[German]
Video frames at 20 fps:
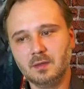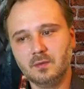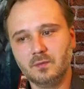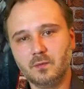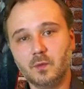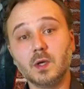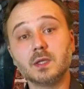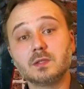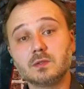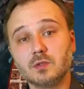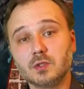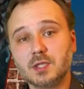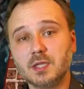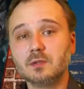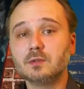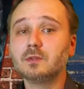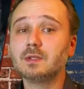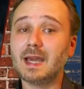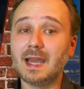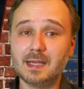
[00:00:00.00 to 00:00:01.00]

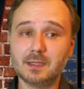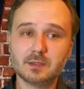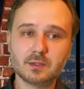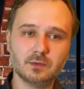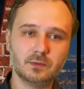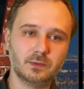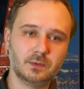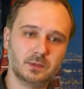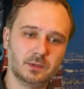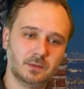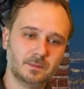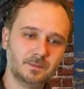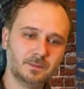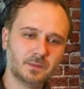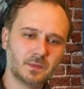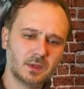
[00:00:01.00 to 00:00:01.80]
vorzustellen und einzuführen